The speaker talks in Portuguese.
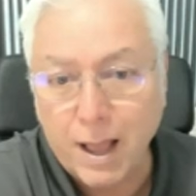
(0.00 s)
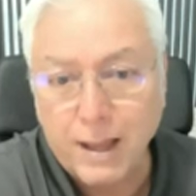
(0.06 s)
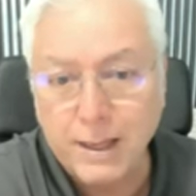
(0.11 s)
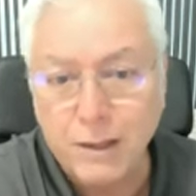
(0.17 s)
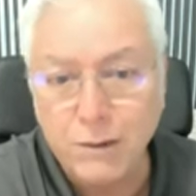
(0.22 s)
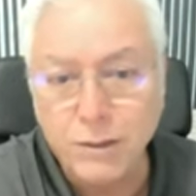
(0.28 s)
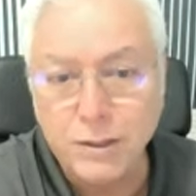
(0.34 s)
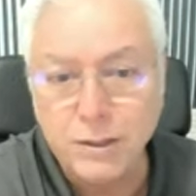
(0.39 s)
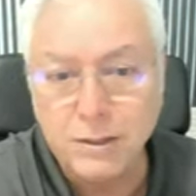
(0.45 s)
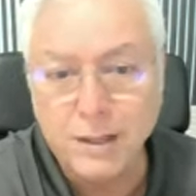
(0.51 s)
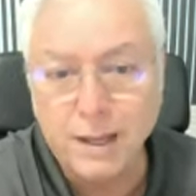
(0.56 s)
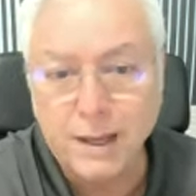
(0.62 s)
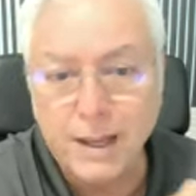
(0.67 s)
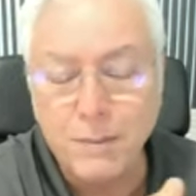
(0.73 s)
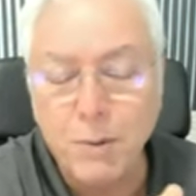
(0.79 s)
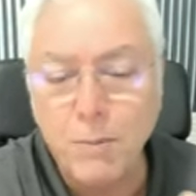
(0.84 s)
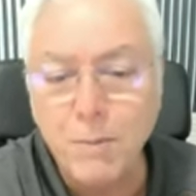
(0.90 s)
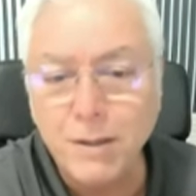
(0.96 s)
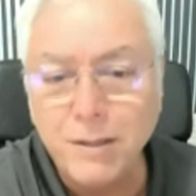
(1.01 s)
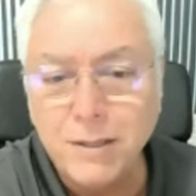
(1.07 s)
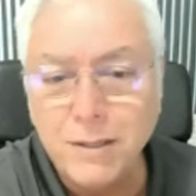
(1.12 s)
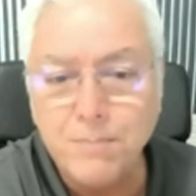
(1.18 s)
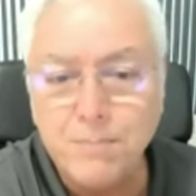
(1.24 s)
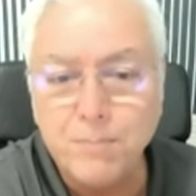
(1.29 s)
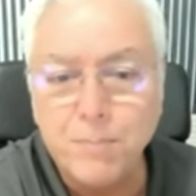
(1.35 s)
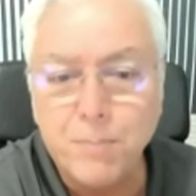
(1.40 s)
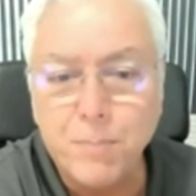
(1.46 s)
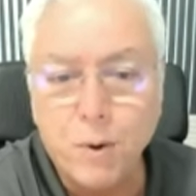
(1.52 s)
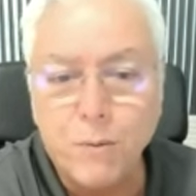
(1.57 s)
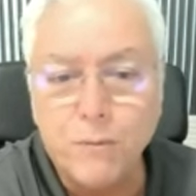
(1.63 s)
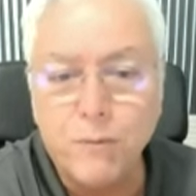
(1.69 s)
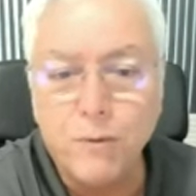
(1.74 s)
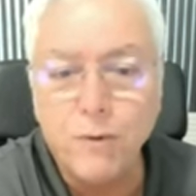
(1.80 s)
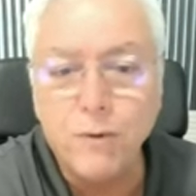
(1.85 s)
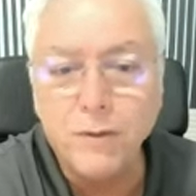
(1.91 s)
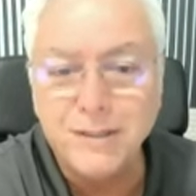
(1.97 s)
aquilo, aquele momento se
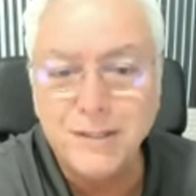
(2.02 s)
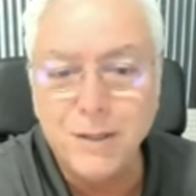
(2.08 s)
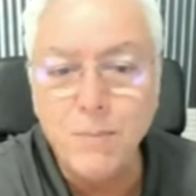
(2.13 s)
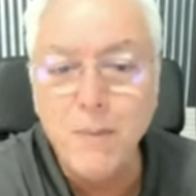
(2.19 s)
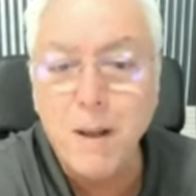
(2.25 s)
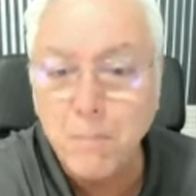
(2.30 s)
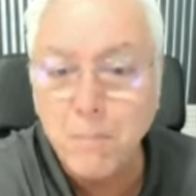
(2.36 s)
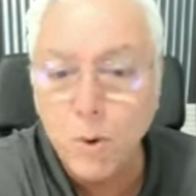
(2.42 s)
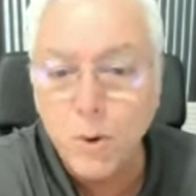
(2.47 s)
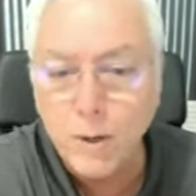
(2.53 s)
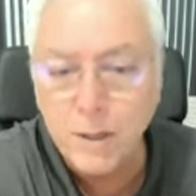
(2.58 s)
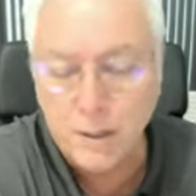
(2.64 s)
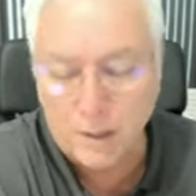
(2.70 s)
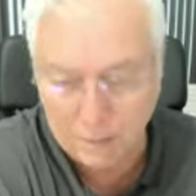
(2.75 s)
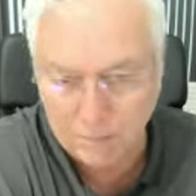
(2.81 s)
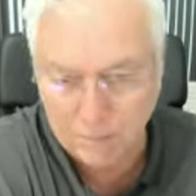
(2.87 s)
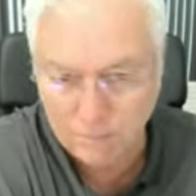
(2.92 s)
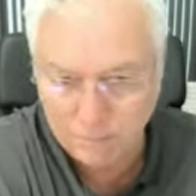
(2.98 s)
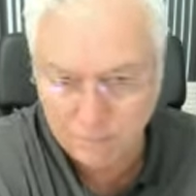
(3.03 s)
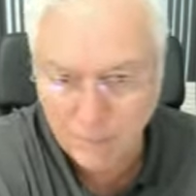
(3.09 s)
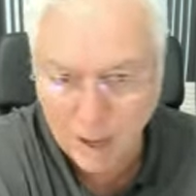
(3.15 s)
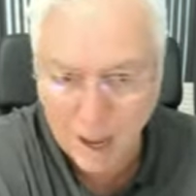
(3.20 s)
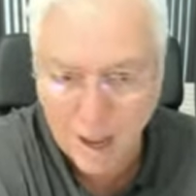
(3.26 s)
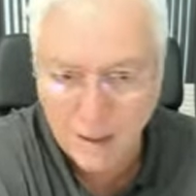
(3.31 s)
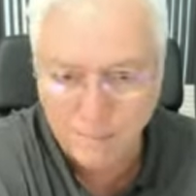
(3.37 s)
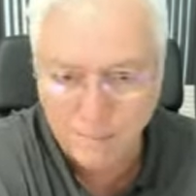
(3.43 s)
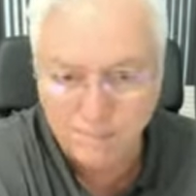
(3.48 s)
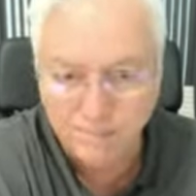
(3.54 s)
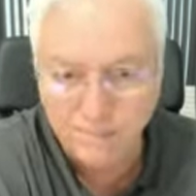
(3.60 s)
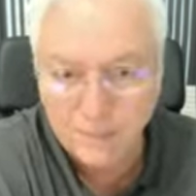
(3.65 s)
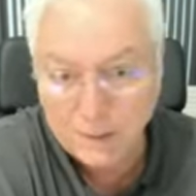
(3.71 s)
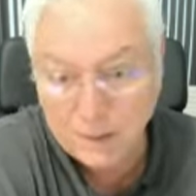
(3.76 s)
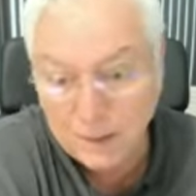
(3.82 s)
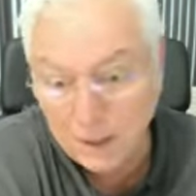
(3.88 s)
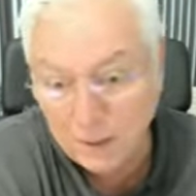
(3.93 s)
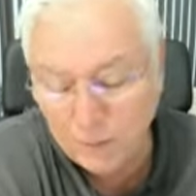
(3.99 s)
provou ser uma bolha, tá?
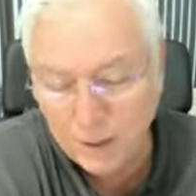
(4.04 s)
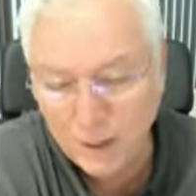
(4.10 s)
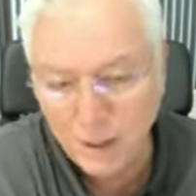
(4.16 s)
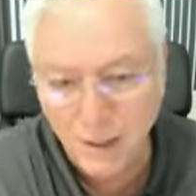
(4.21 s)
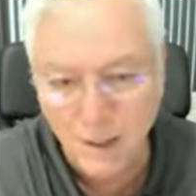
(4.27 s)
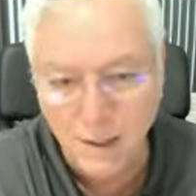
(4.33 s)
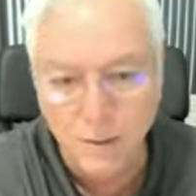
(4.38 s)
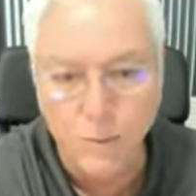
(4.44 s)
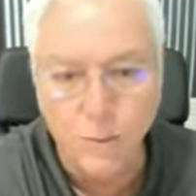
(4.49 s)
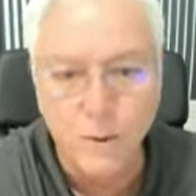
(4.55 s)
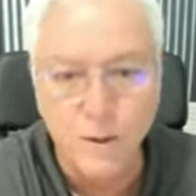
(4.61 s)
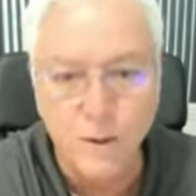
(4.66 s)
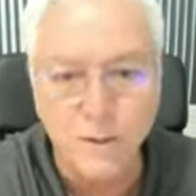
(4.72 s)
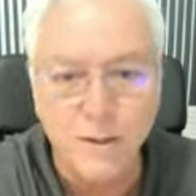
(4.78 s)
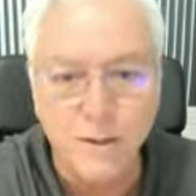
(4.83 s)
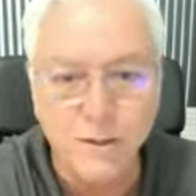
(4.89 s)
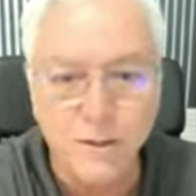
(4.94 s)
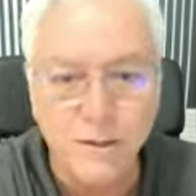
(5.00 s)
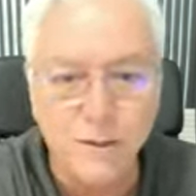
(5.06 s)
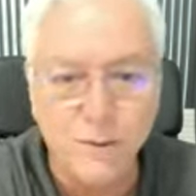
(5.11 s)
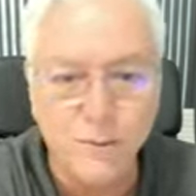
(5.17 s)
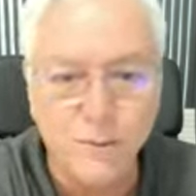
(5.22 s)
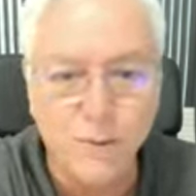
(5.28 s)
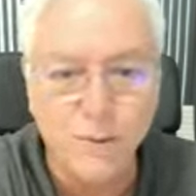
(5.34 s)
Tanto que hoje a gente não